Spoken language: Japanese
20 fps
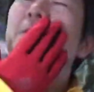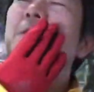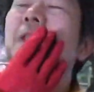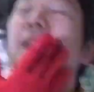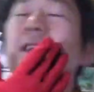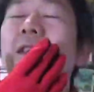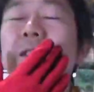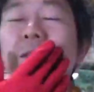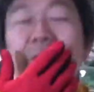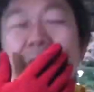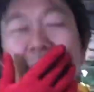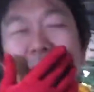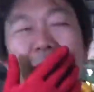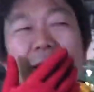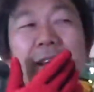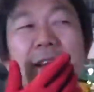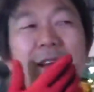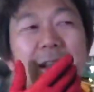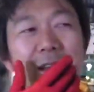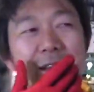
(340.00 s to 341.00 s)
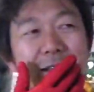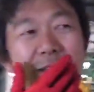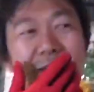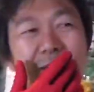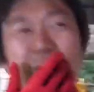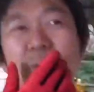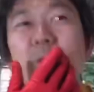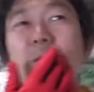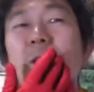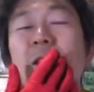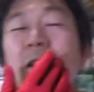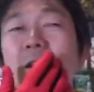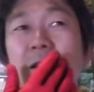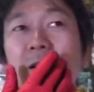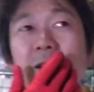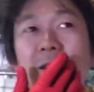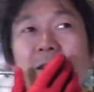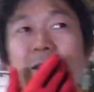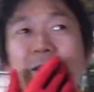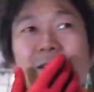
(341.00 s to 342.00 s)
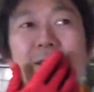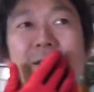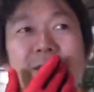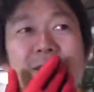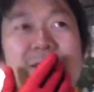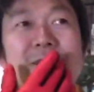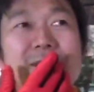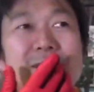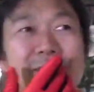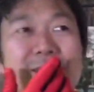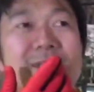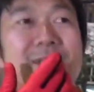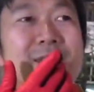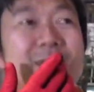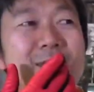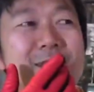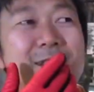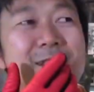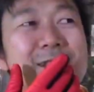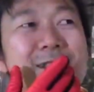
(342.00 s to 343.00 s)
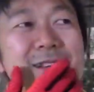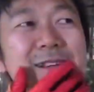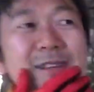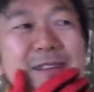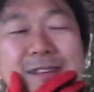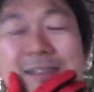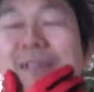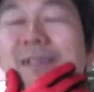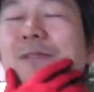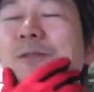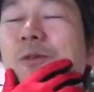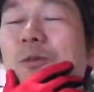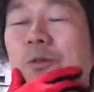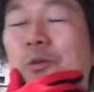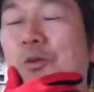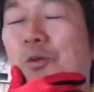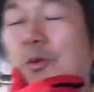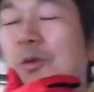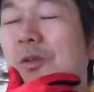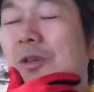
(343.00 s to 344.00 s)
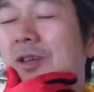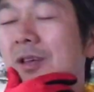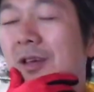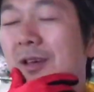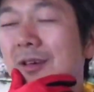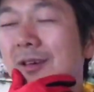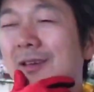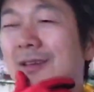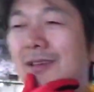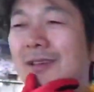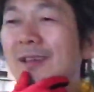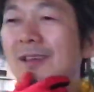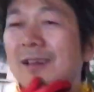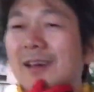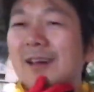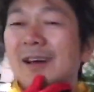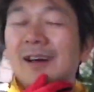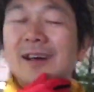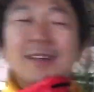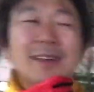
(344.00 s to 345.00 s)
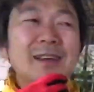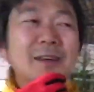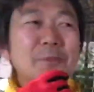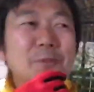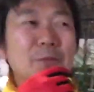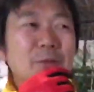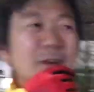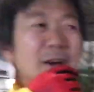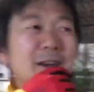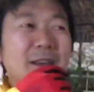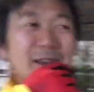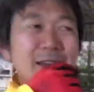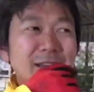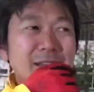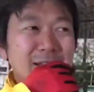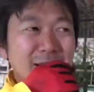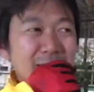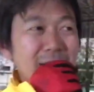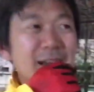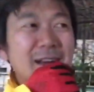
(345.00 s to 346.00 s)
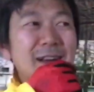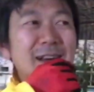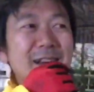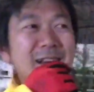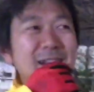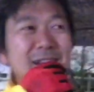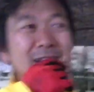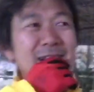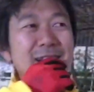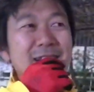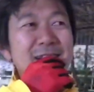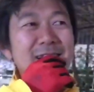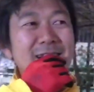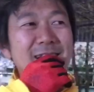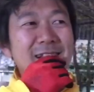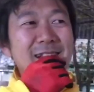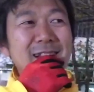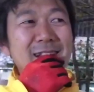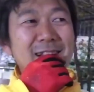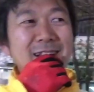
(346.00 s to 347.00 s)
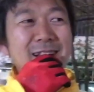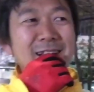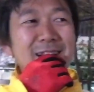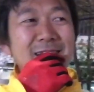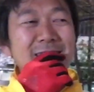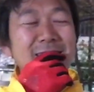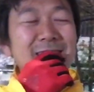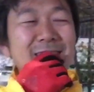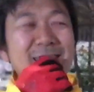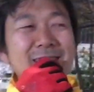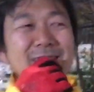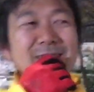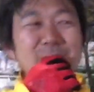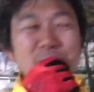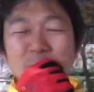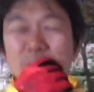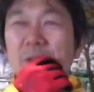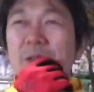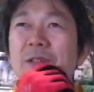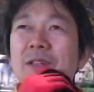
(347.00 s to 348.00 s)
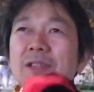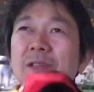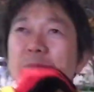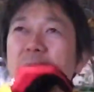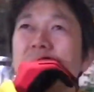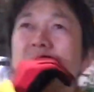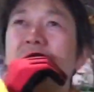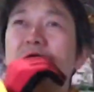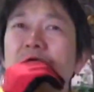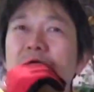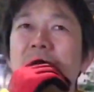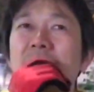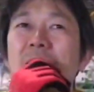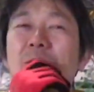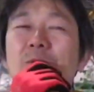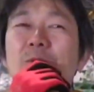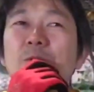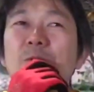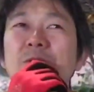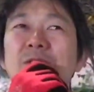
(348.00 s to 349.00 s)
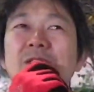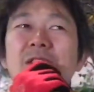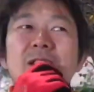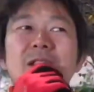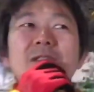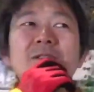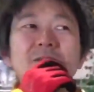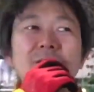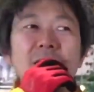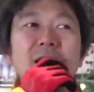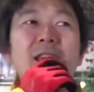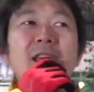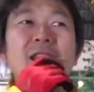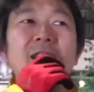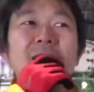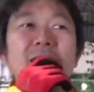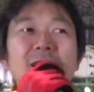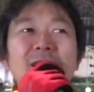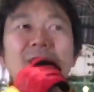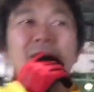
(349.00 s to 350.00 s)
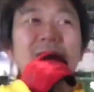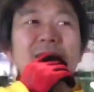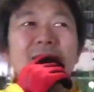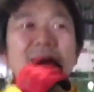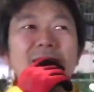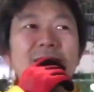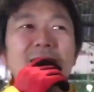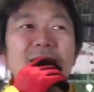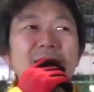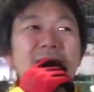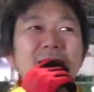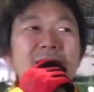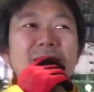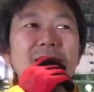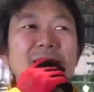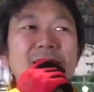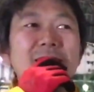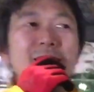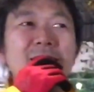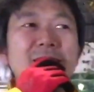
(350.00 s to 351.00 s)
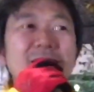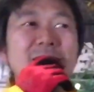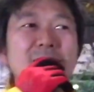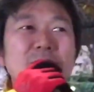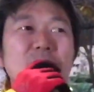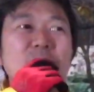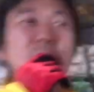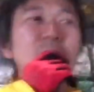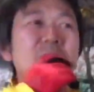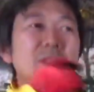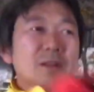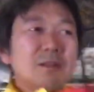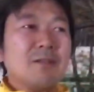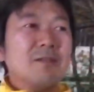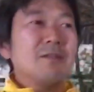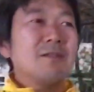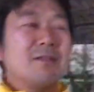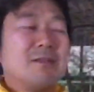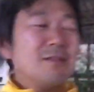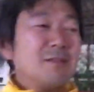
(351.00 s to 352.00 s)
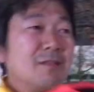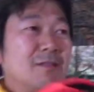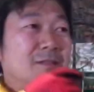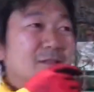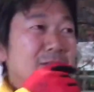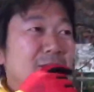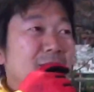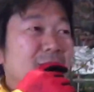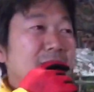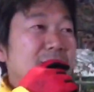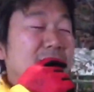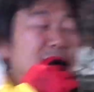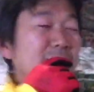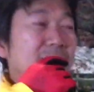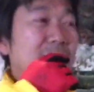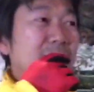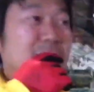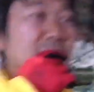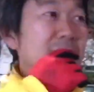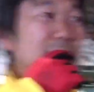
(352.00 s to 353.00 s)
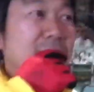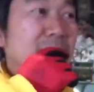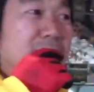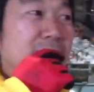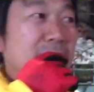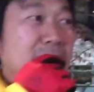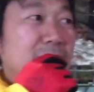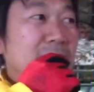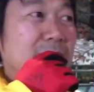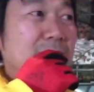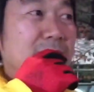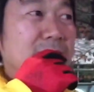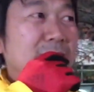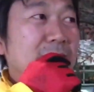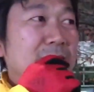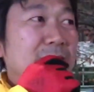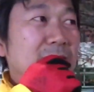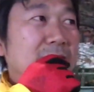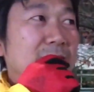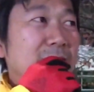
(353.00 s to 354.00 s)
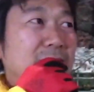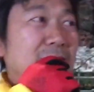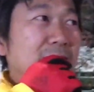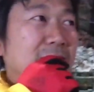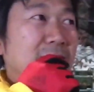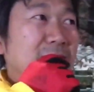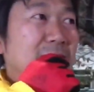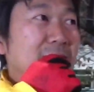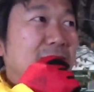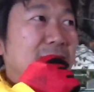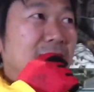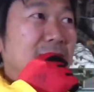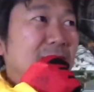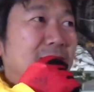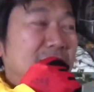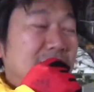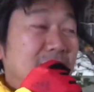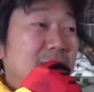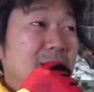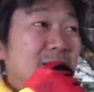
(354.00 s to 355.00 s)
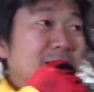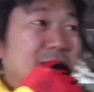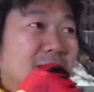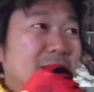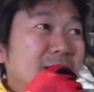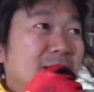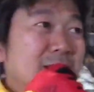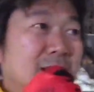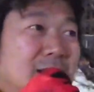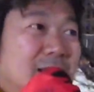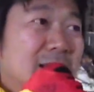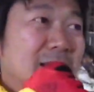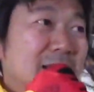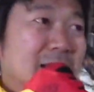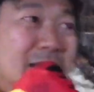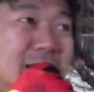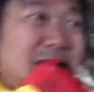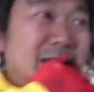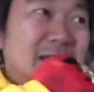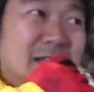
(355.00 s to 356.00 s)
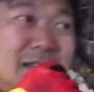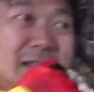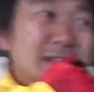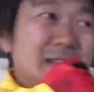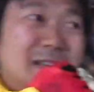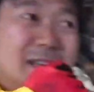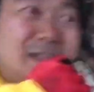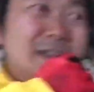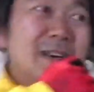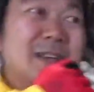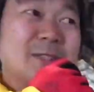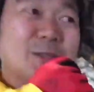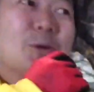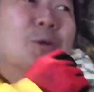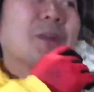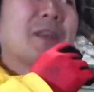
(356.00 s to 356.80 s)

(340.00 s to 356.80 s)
ぐらいかもねあそうだよ素晴らしいいや本当に早いもん早いな早いね早いねそうだよだってまだ結婚してなくてああそうよ俺はあの奥さんいること知らなかったからすごい